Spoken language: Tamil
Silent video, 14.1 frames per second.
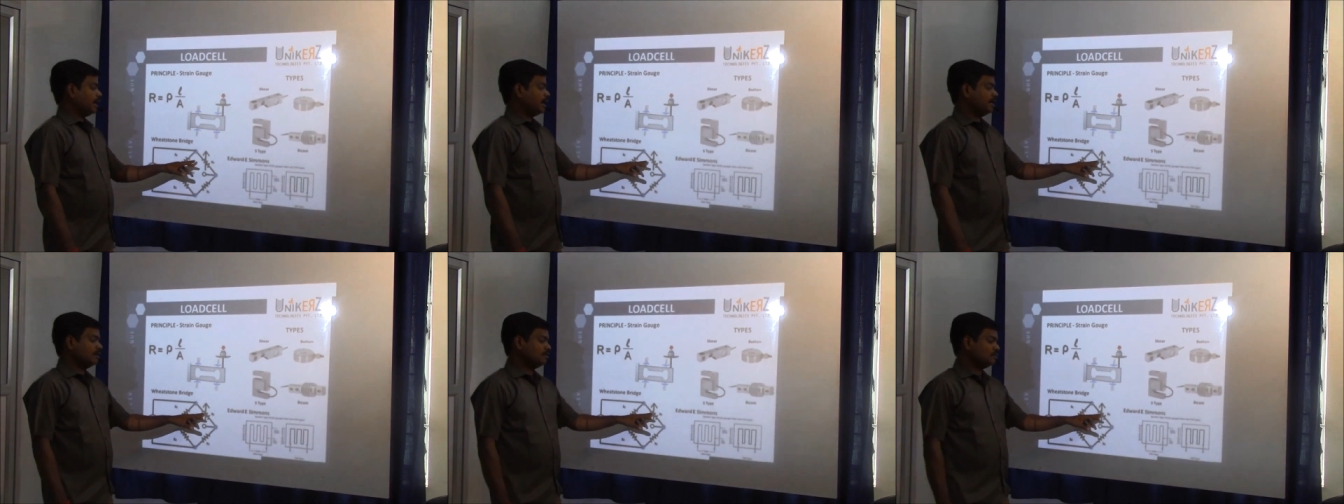
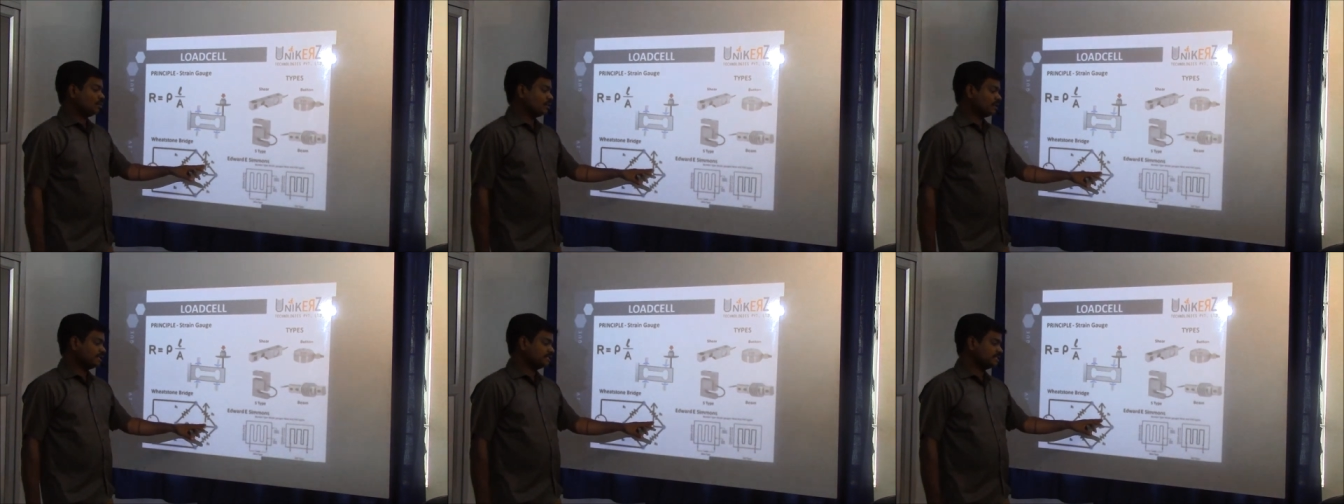அண்ட்
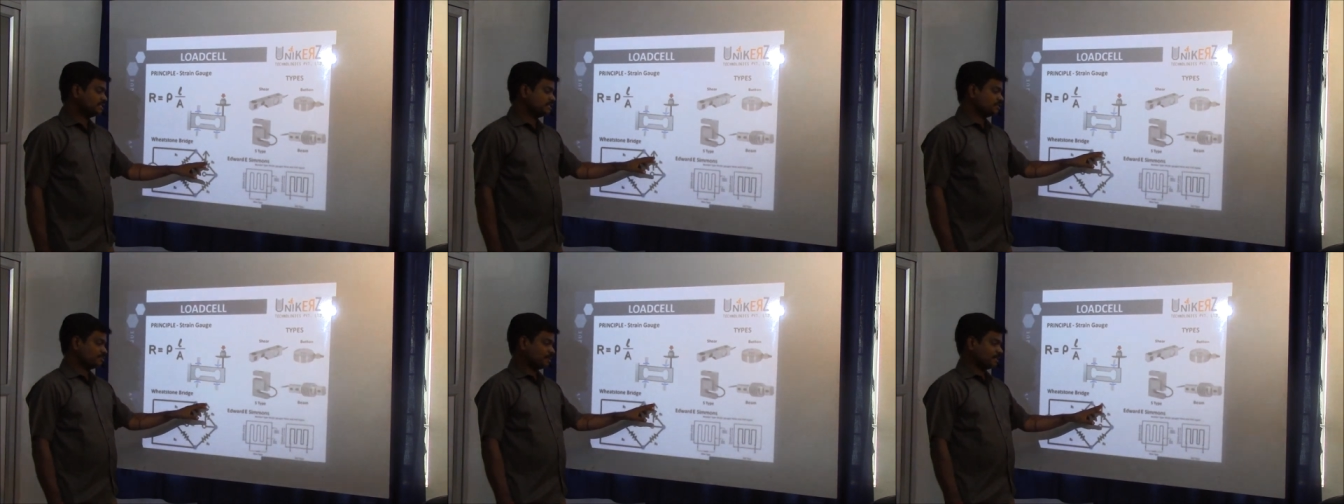ஒரு
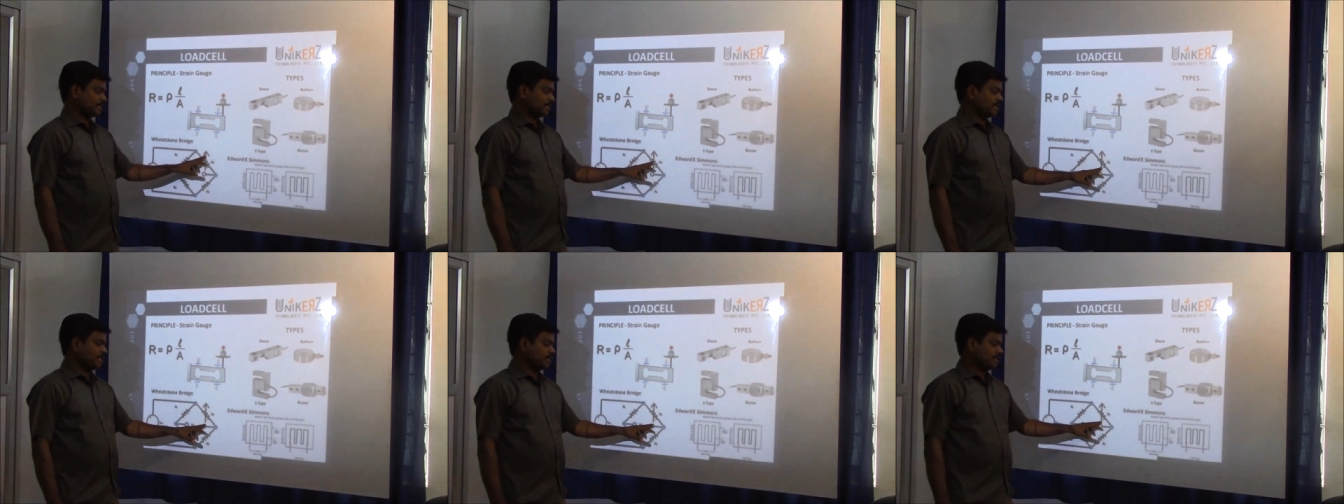ரெசிஸ்டன்ஸ்
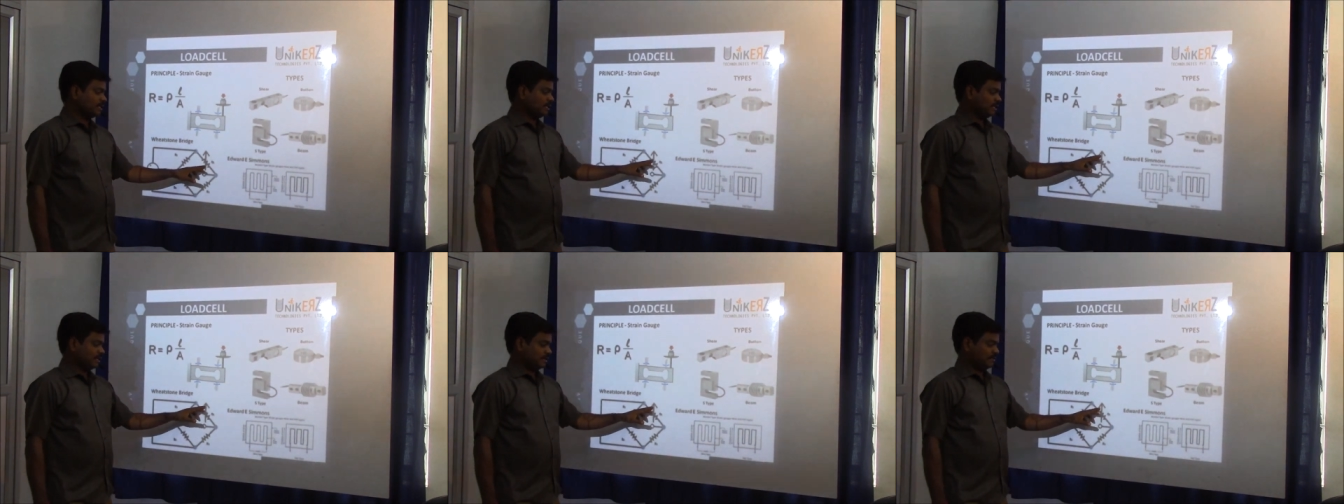பார்த்தீங்கன்னா
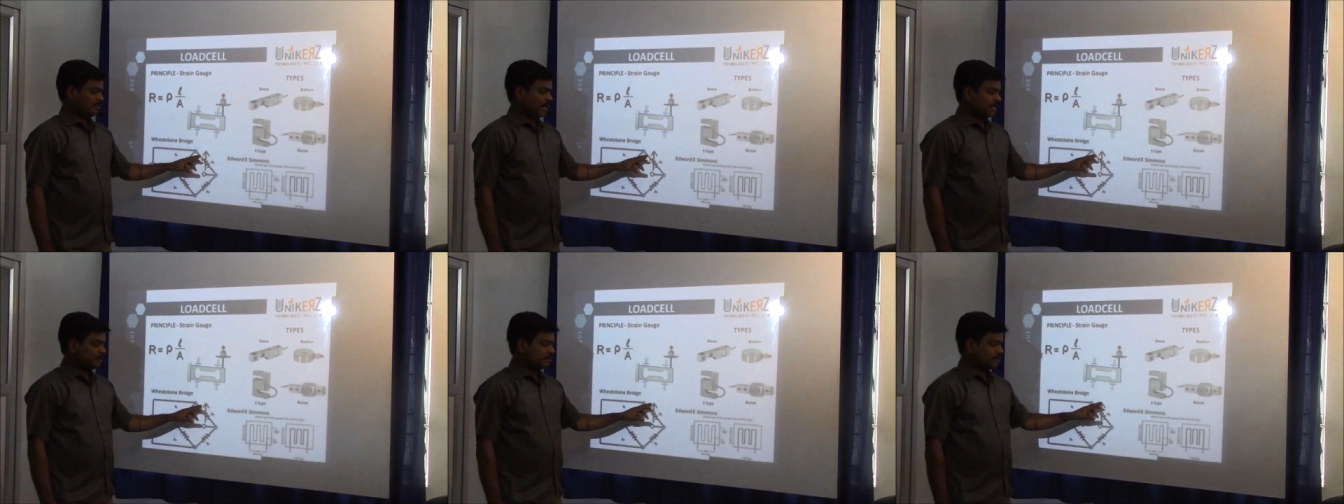
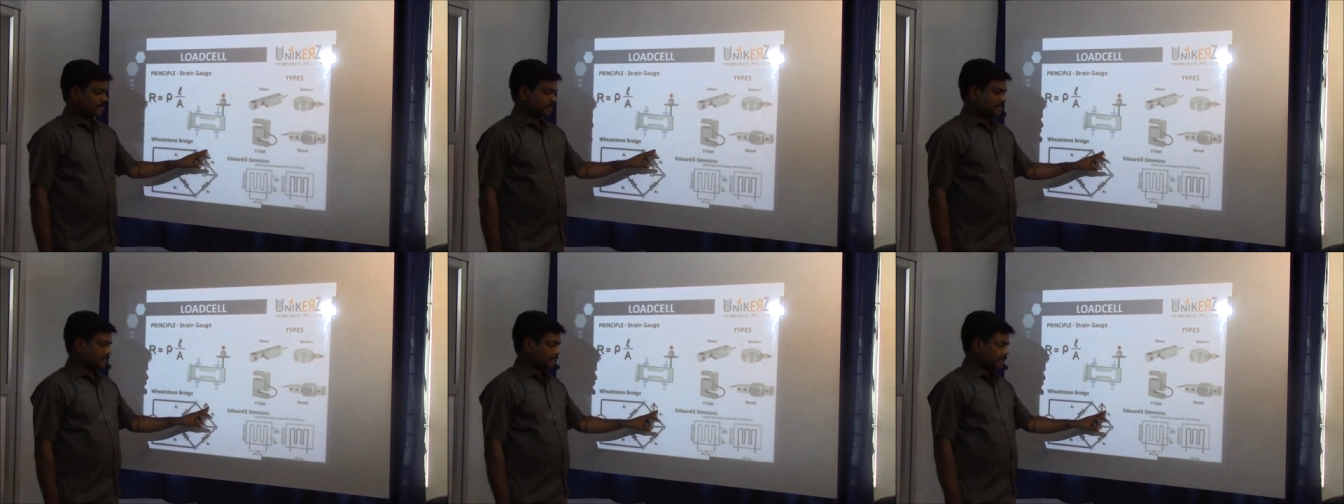வேரியபிள்
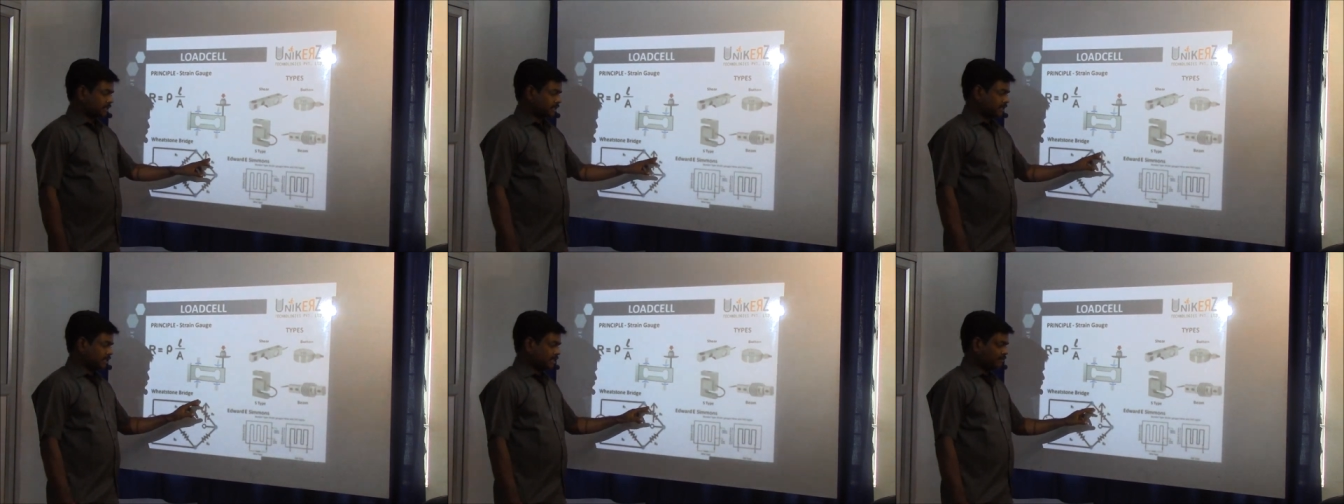ரெசிஸ்டன்ஸ்
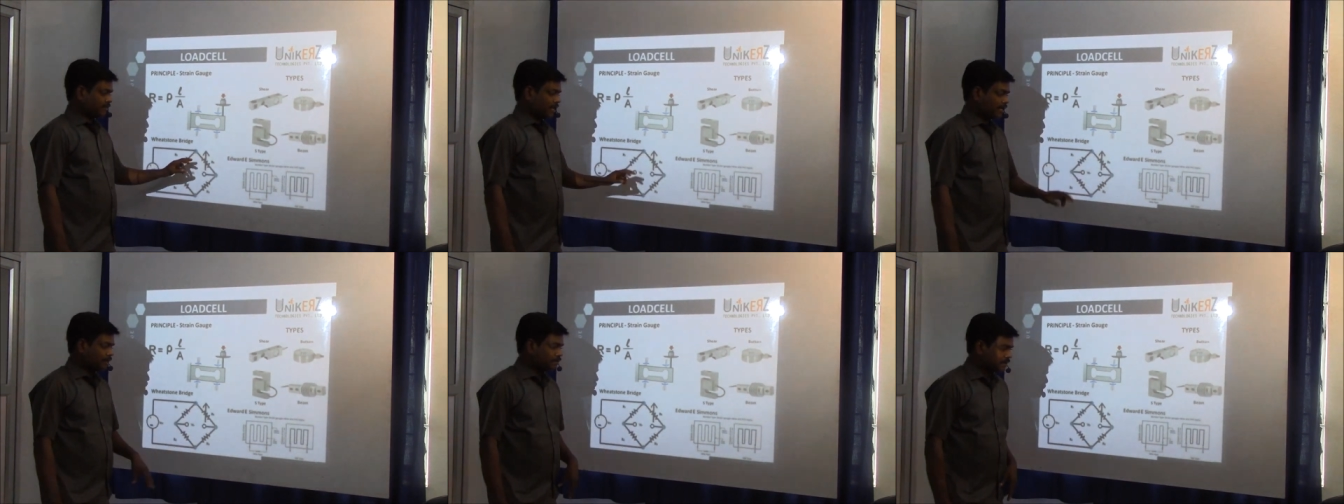இந்த
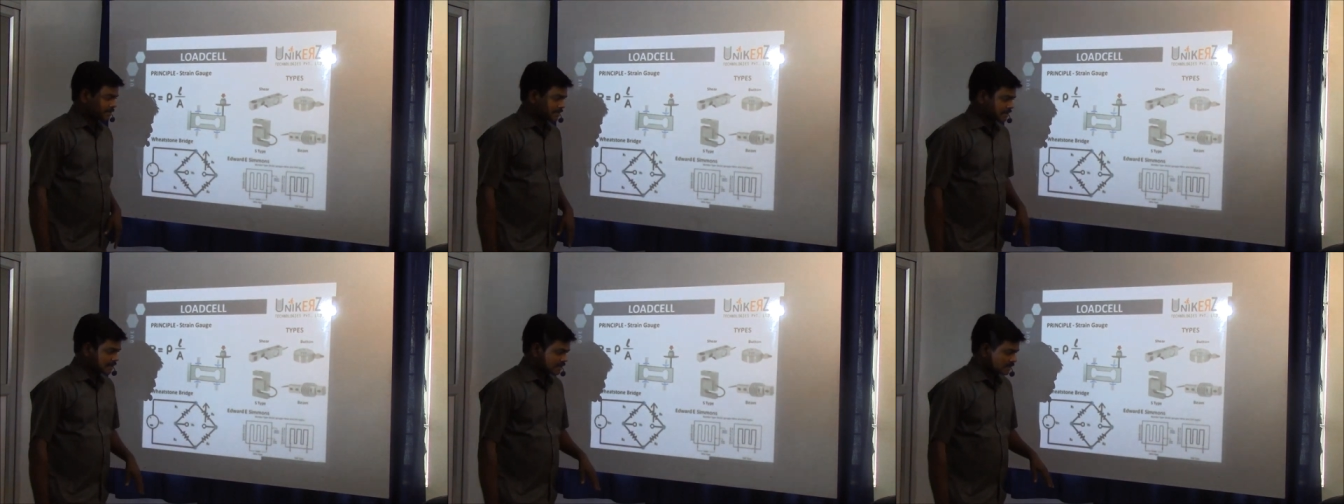வேரியபிள்
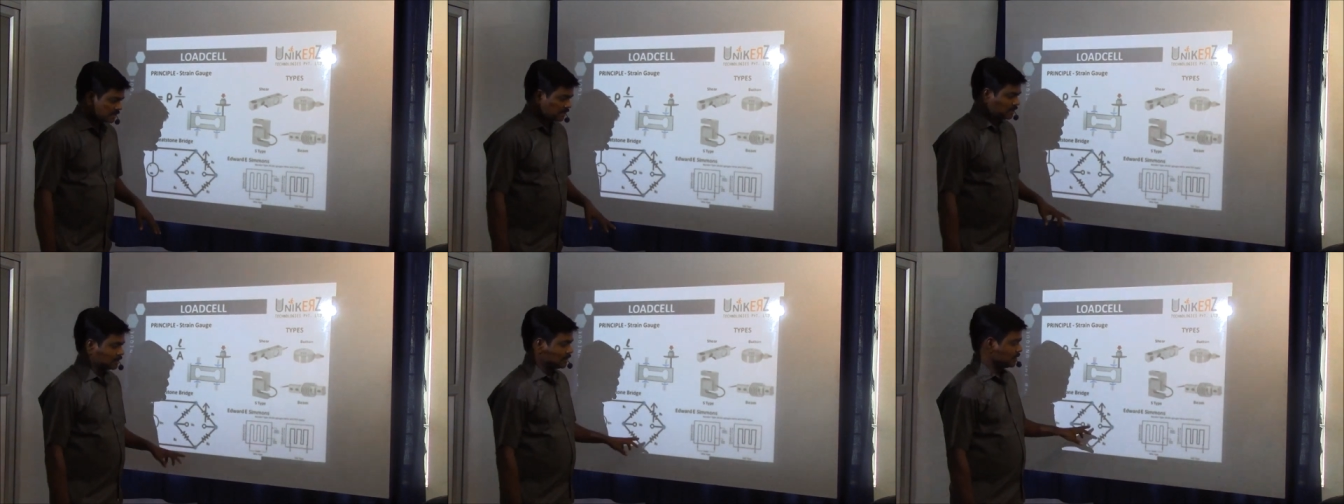ரெசிஸ்டன்ஸ்
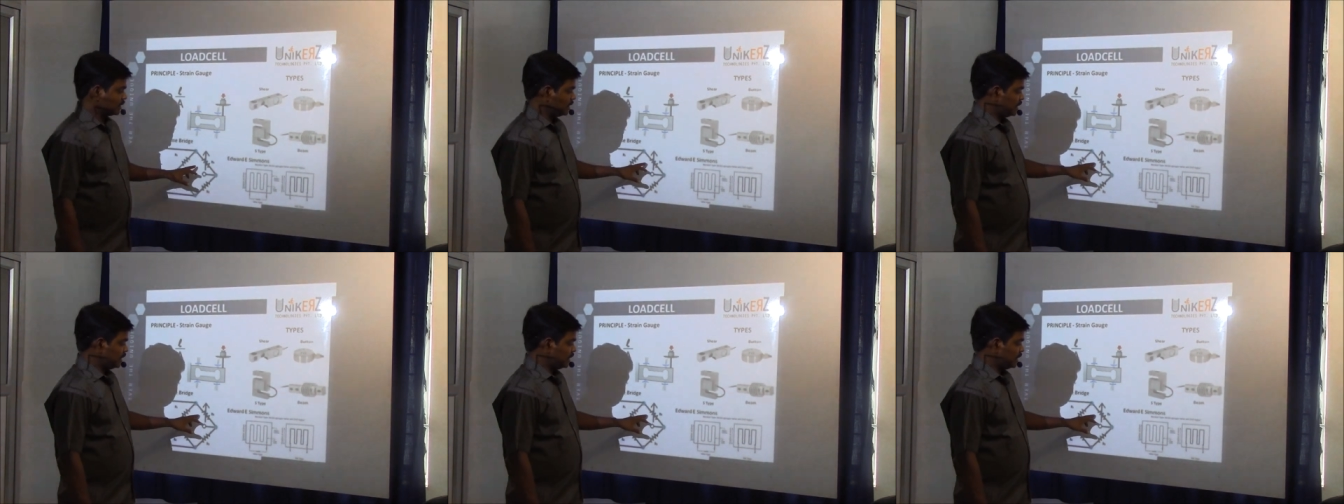தான் வந்து